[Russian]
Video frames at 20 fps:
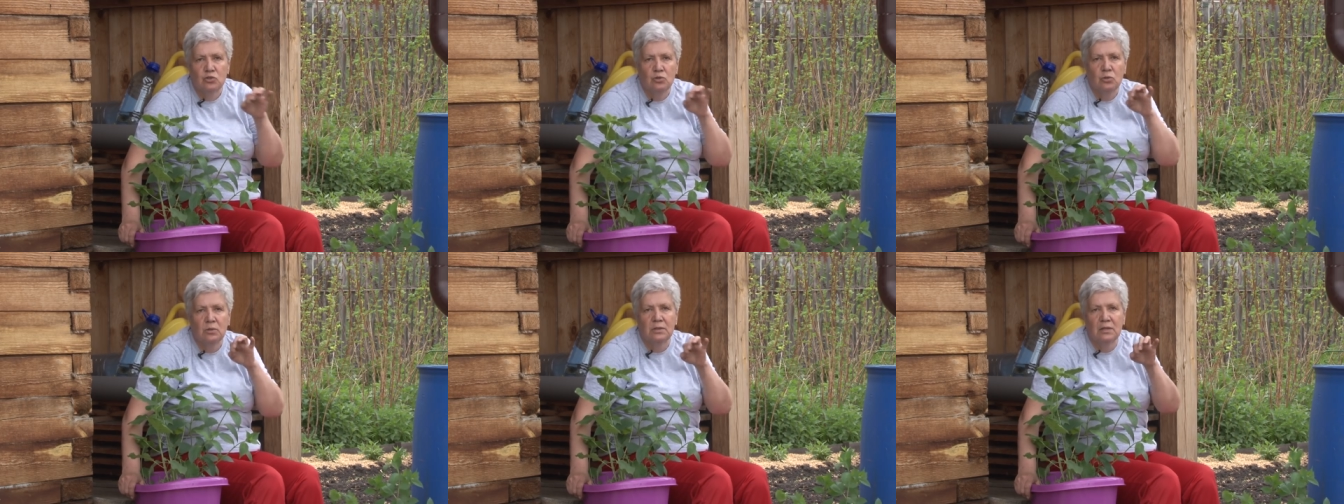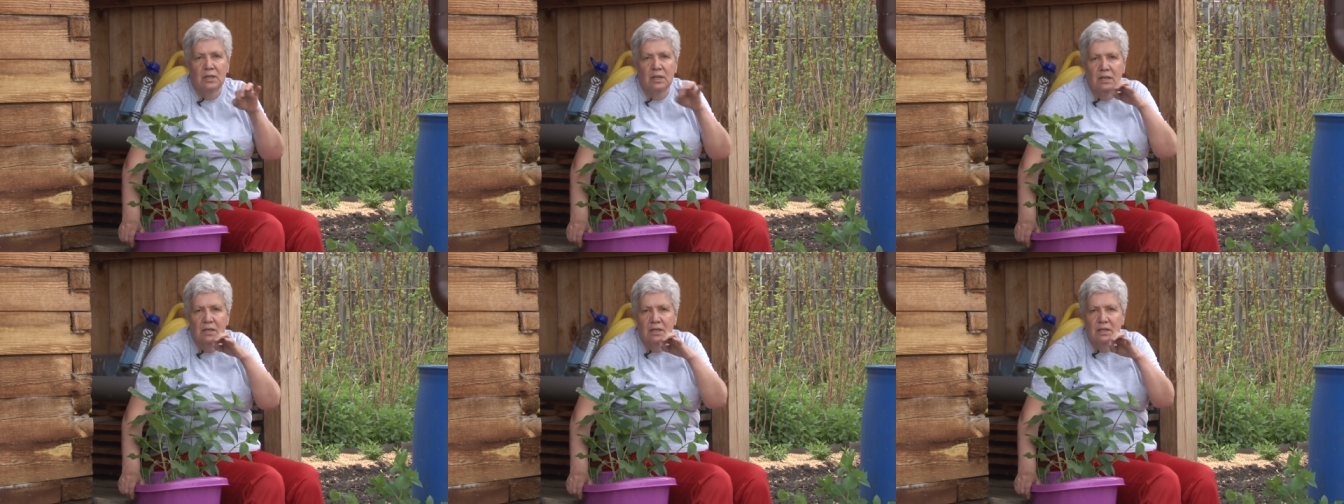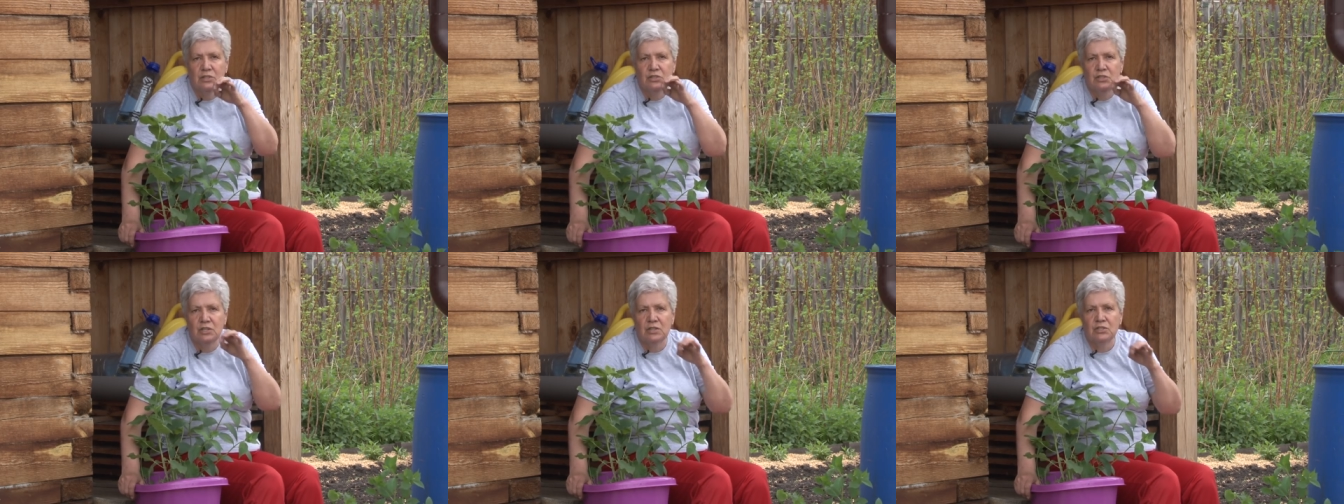желтые
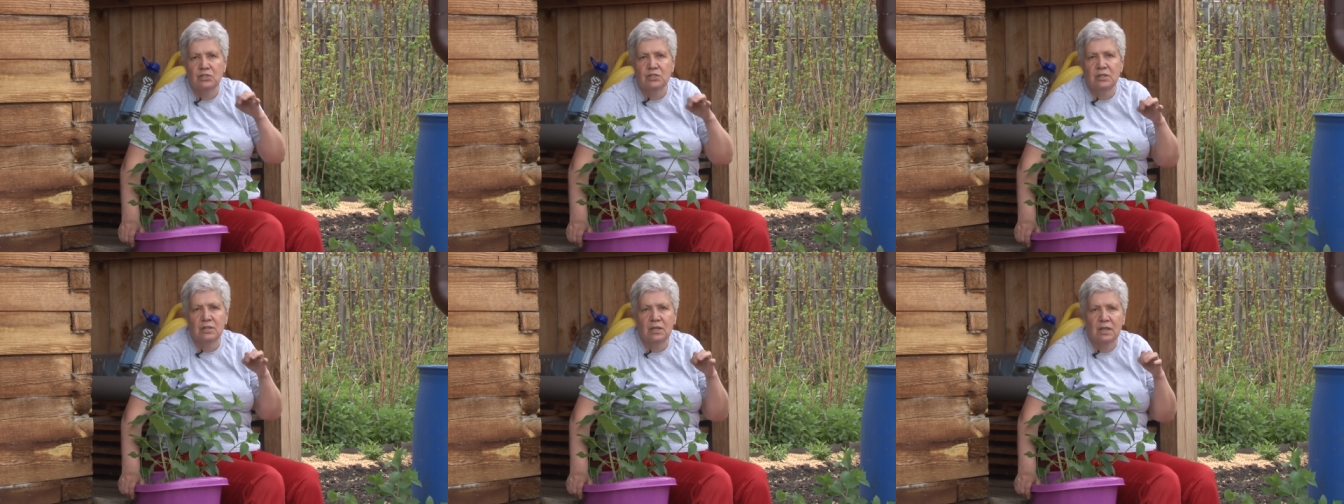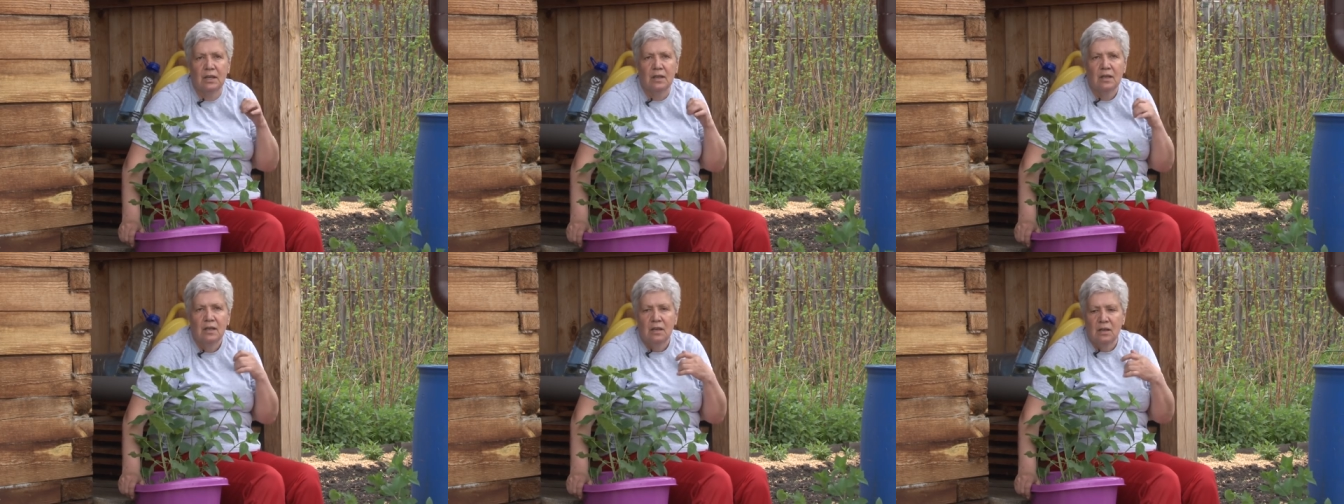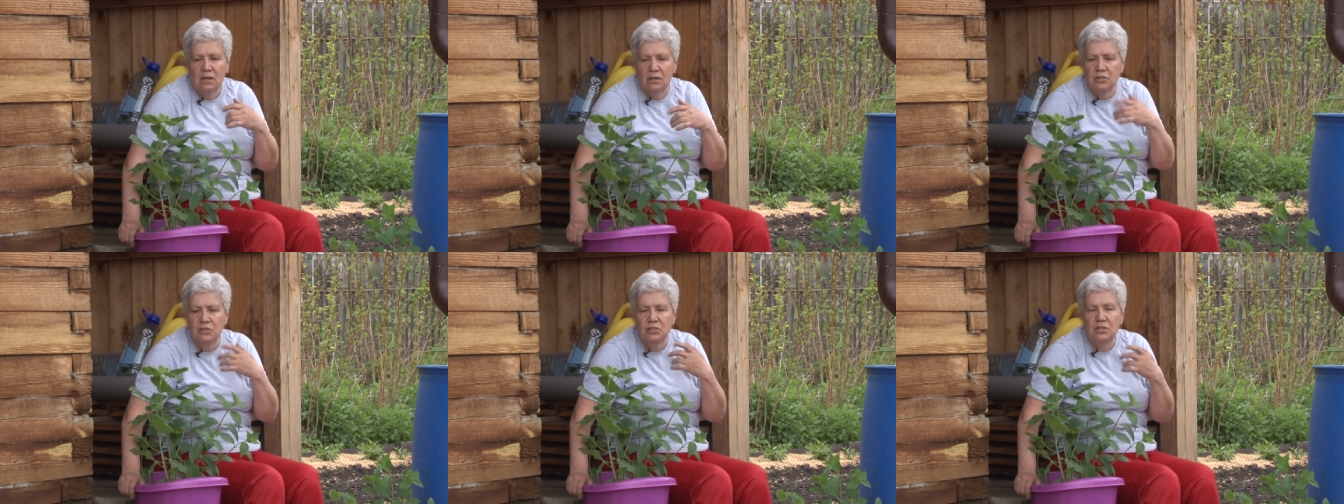расчерченные
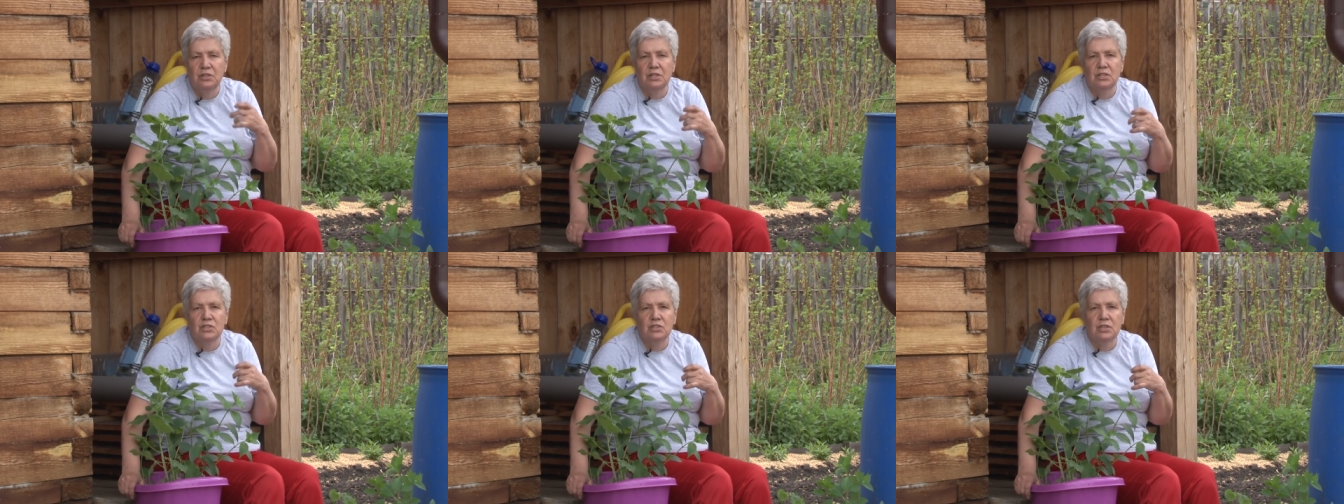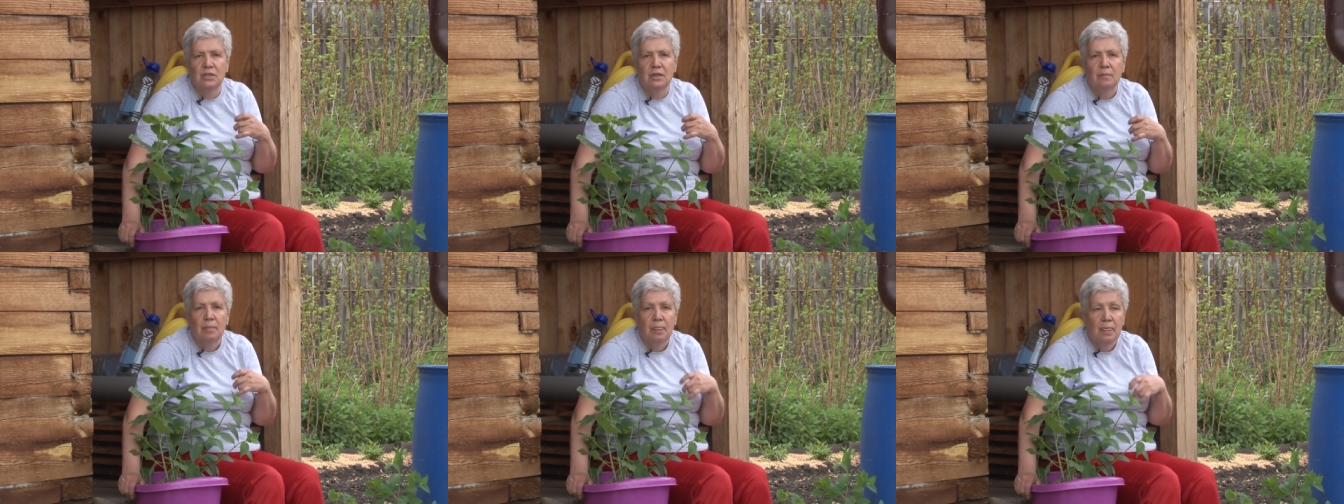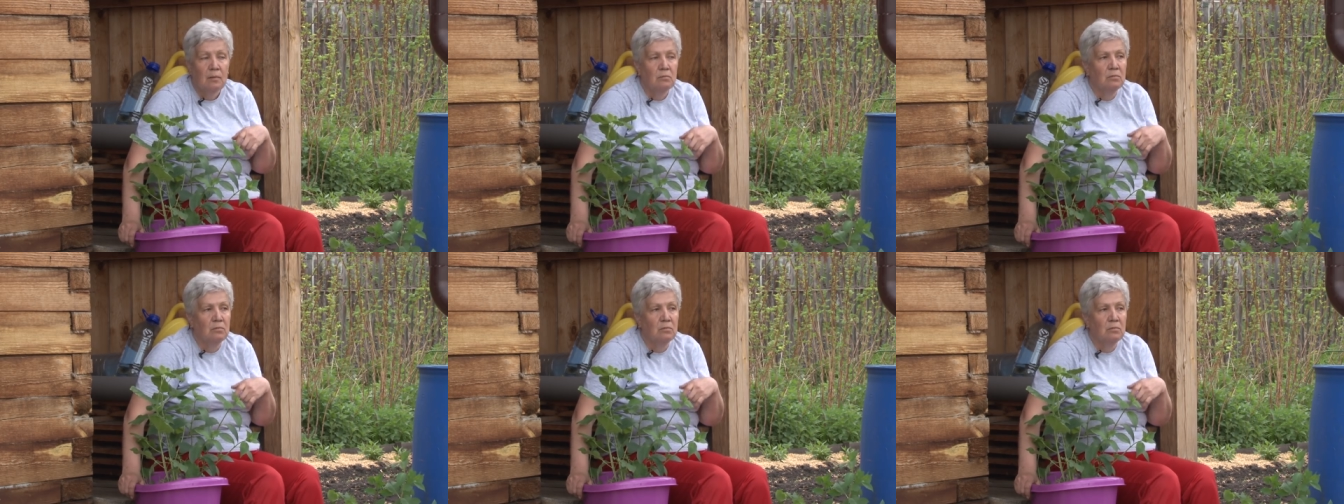э, ниточки.